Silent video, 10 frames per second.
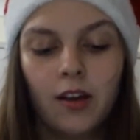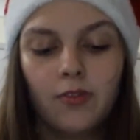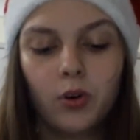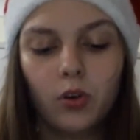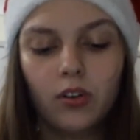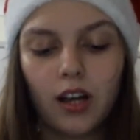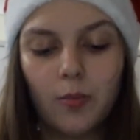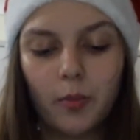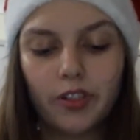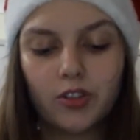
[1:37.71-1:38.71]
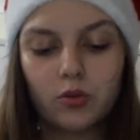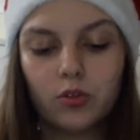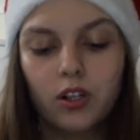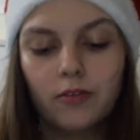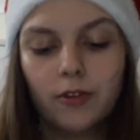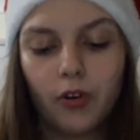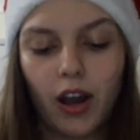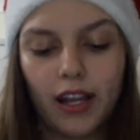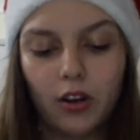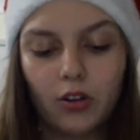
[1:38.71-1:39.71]
Wir gucken einen Moment zu, wie
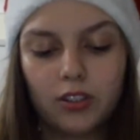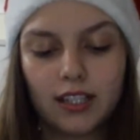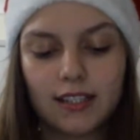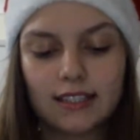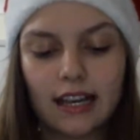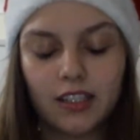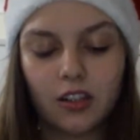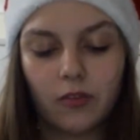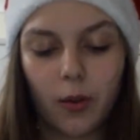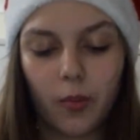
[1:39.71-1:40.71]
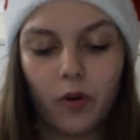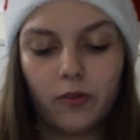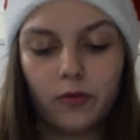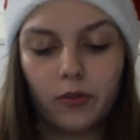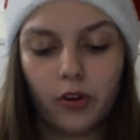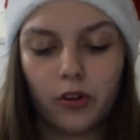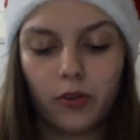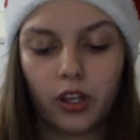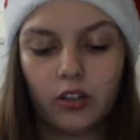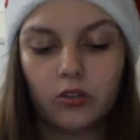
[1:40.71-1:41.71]
vor einer Hütte Kastanien auf einem offenen
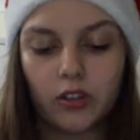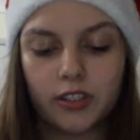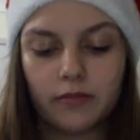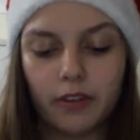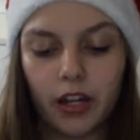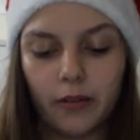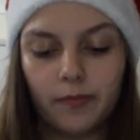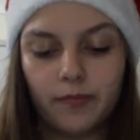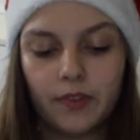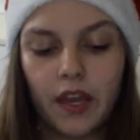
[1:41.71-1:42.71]
Feuer geröstet werden.